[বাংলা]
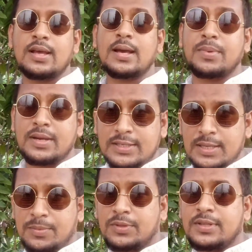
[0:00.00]
আমরা
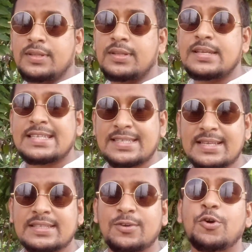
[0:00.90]
নিজামুদ্দিন
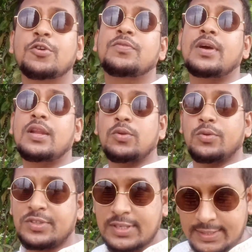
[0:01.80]
চাচা ওরফে
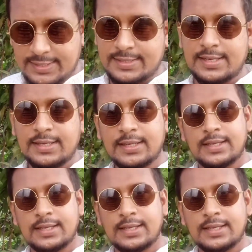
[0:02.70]
লুচ্চে চাচা